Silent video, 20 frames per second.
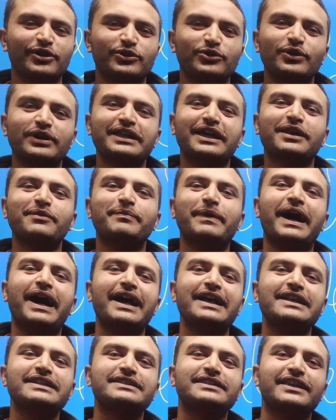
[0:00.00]

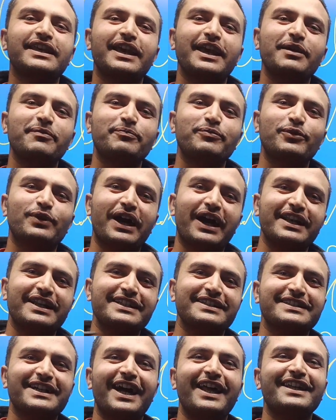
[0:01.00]
2022 के पुराने
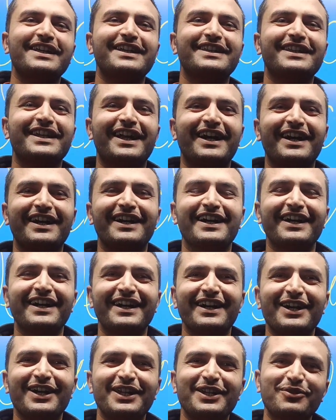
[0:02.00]
साल की तरह
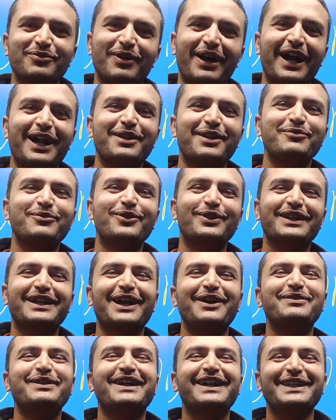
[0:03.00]
ये व्हाइट बोर्ड
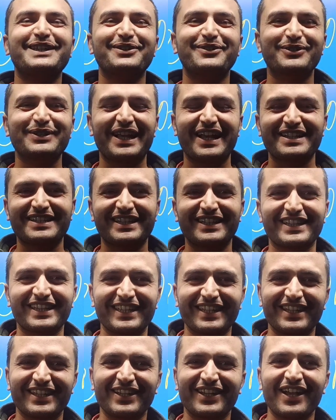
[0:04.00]
का भी खत्म हो गया स्थिति
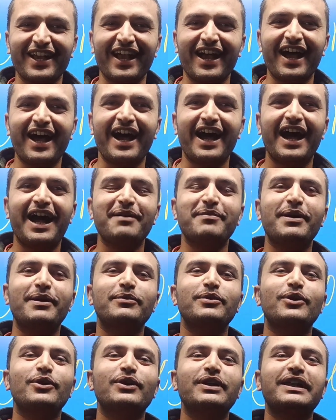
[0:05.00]
अब हम
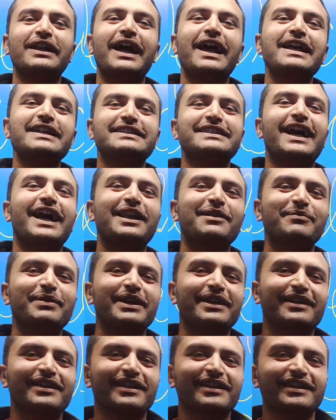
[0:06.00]
लोग नए साल
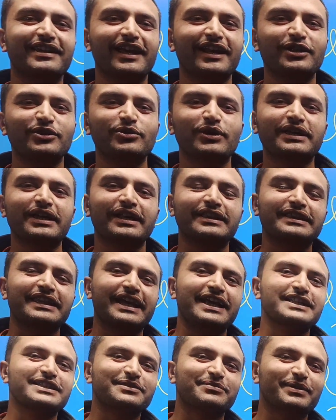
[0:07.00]
में यानी
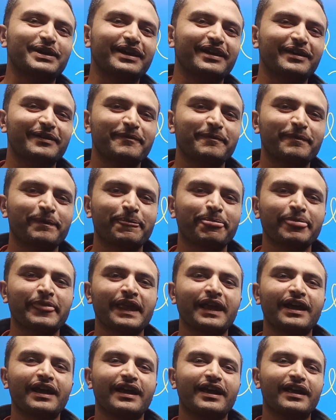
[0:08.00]
2023 में
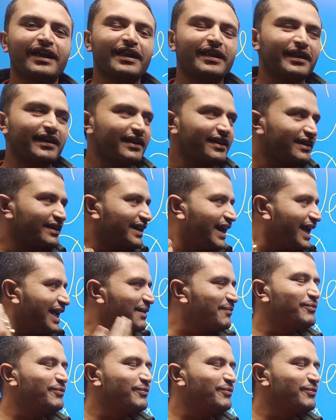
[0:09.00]
नए